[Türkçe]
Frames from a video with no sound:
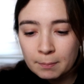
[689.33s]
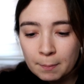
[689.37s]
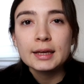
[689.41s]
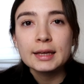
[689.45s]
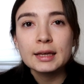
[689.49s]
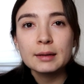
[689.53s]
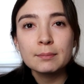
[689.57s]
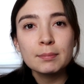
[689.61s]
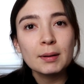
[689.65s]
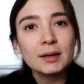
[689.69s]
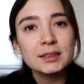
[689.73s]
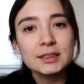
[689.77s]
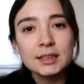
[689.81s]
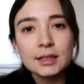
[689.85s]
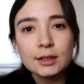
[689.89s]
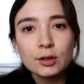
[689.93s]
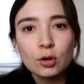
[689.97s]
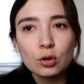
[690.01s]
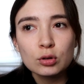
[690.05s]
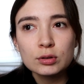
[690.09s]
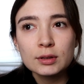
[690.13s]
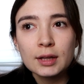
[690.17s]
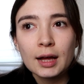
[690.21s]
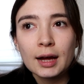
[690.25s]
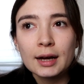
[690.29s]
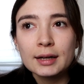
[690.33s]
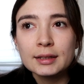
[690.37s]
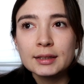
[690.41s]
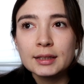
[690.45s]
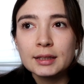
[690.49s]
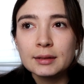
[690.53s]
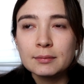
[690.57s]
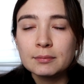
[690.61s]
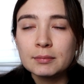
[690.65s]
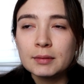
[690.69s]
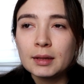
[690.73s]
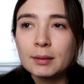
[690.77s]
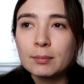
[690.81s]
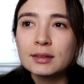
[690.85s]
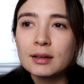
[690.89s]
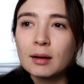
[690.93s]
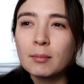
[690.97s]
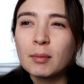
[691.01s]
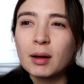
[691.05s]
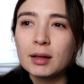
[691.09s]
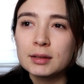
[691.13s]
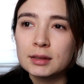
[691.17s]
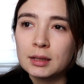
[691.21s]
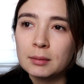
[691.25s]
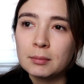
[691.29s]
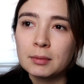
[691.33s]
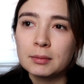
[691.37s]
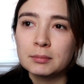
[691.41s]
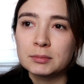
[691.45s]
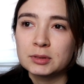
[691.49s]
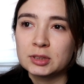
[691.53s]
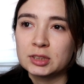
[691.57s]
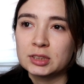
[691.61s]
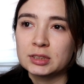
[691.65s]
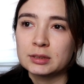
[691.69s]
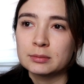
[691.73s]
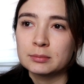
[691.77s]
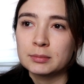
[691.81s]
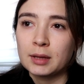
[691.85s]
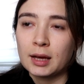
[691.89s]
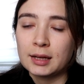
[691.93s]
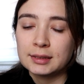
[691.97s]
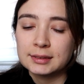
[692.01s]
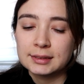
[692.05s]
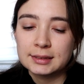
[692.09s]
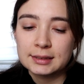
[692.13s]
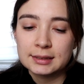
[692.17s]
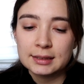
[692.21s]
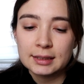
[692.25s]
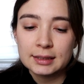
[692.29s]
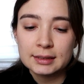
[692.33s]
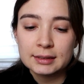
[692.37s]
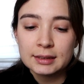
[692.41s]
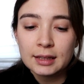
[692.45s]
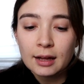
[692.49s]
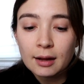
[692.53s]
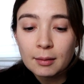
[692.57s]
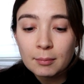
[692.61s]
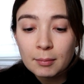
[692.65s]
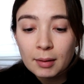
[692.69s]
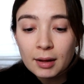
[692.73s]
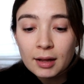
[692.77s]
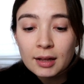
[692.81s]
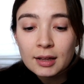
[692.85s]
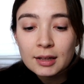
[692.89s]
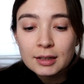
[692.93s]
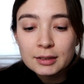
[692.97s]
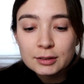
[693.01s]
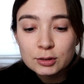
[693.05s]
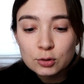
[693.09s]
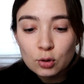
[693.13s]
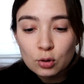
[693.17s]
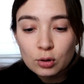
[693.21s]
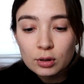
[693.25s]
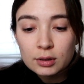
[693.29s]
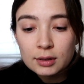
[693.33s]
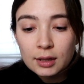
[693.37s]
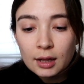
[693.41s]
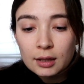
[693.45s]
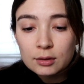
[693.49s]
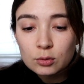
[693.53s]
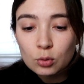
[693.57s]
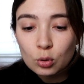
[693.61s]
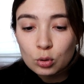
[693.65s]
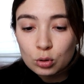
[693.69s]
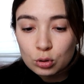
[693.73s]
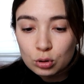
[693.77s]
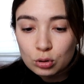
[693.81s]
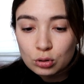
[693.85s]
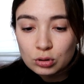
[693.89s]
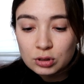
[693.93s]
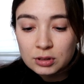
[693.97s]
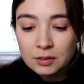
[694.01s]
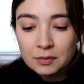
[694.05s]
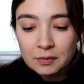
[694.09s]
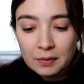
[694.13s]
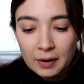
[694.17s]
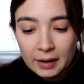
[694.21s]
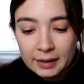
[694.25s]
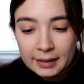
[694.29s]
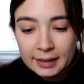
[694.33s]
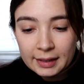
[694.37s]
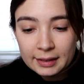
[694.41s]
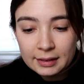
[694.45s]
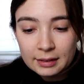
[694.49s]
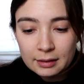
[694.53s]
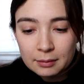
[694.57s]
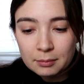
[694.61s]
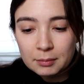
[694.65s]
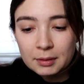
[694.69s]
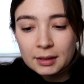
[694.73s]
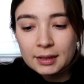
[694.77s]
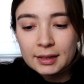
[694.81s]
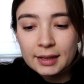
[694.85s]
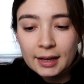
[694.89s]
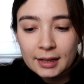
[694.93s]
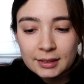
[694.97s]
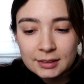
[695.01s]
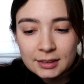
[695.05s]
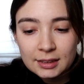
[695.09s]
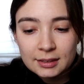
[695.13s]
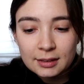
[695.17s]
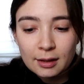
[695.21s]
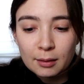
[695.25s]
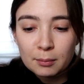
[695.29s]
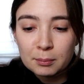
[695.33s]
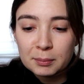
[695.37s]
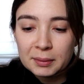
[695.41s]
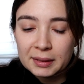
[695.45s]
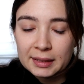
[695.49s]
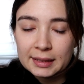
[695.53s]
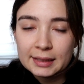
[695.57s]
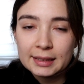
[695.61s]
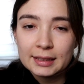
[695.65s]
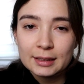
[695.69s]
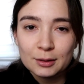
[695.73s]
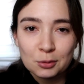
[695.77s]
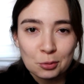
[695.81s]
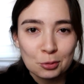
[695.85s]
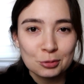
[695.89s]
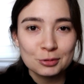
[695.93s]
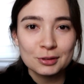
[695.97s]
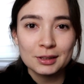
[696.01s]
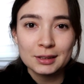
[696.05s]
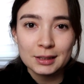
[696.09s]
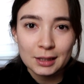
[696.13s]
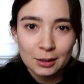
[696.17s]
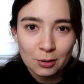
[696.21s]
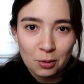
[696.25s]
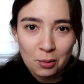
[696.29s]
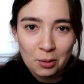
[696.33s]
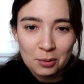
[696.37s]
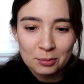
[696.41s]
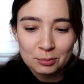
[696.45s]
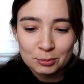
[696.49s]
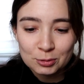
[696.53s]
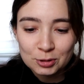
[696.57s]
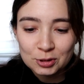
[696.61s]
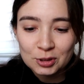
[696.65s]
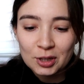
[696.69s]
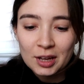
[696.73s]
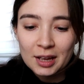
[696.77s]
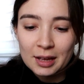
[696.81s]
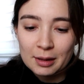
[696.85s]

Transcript: İlk başta gönderdiğimde tam anlamamıştım yazdıklarını ama sonradan okuyunca fark ettim ki gerçekten bildiği noktalar olmuş.